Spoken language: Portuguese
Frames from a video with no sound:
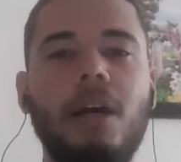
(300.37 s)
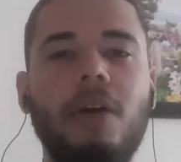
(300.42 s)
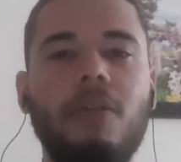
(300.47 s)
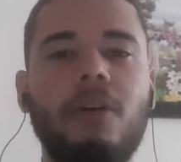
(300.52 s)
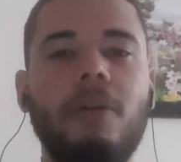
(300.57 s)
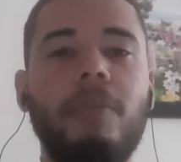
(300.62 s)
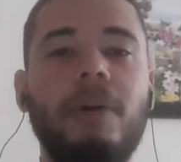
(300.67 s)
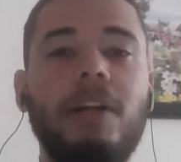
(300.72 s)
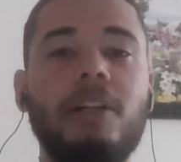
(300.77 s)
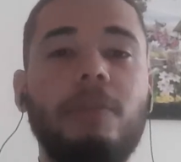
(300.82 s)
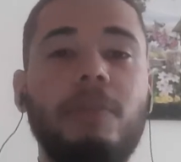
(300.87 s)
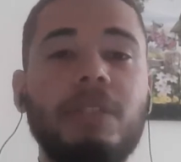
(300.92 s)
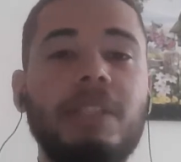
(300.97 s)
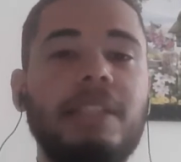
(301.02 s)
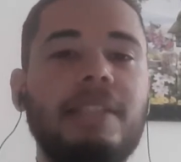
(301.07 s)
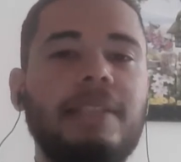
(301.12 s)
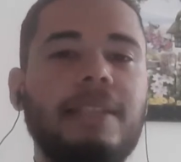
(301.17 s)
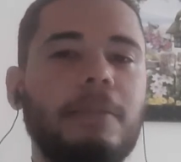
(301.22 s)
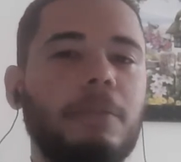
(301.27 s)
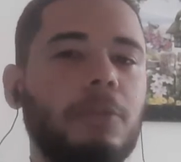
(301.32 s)
O campeonato
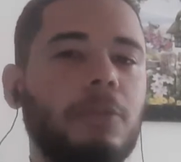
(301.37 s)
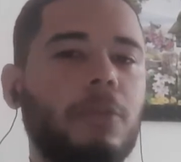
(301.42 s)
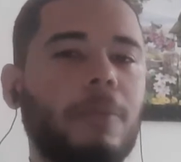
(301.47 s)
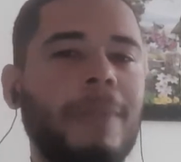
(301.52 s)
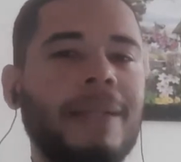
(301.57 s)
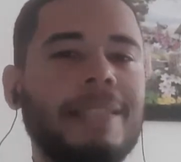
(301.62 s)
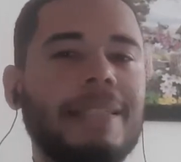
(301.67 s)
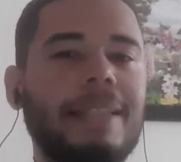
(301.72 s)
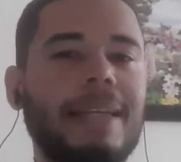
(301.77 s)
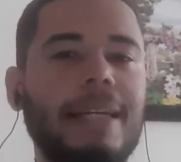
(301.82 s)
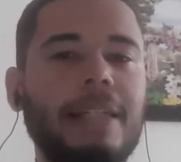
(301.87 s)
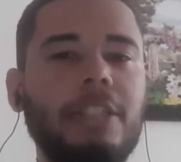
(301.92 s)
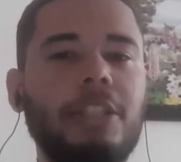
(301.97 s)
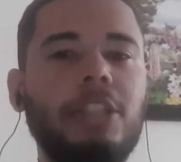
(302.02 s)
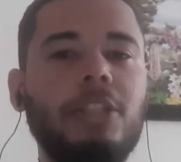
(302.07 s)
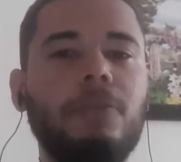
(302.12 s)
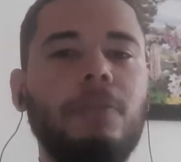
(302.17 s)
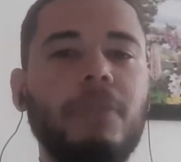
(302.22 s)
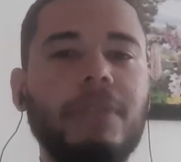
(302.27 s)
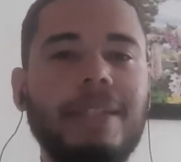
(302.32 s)
poderia ser muito mais
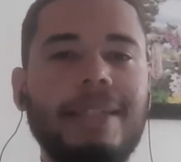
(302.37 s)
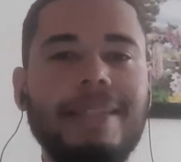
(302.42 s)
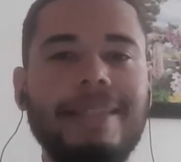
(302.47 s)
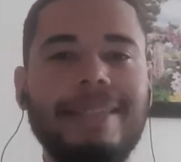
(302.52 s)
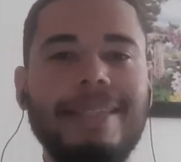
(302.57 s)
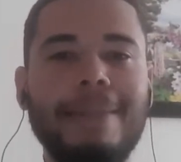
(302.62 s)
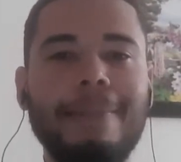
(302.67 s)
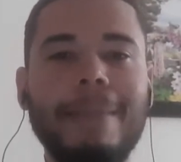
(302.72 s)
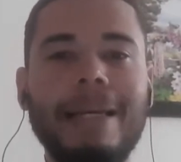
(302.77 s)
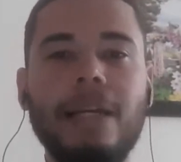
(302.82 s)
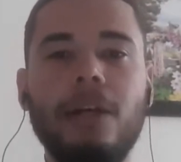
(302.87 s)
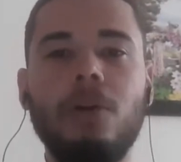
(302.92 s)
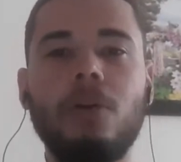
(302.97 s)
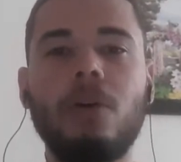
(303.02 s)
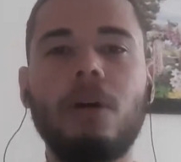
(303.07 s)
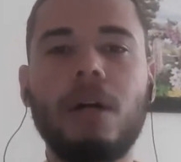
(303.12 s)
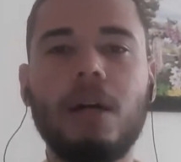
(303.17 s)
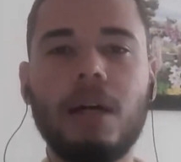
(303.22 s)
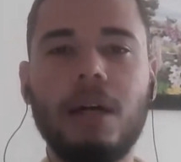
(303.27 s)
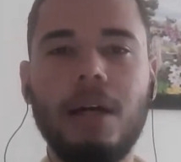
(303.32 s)
atrativo, poderia ser
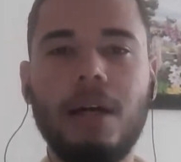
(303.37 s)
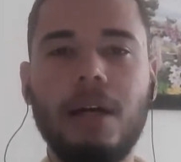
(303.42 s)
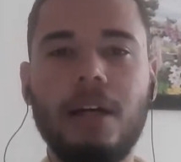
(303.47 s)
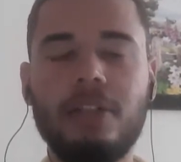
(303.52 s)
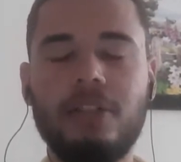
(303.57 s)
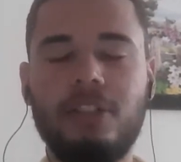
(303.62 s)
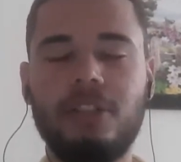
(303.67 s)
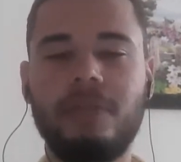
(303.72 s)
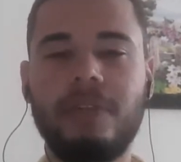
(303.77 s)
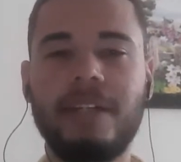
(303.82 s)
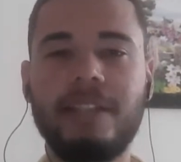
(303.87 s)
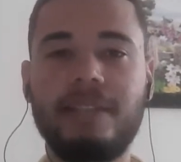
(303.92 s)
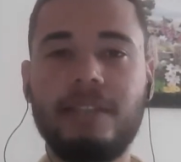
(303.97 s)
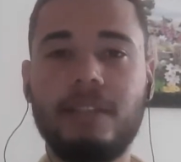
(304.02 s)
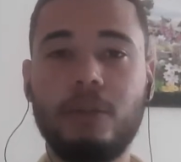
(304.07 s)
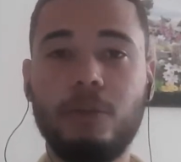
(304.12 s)
melhor se tivesse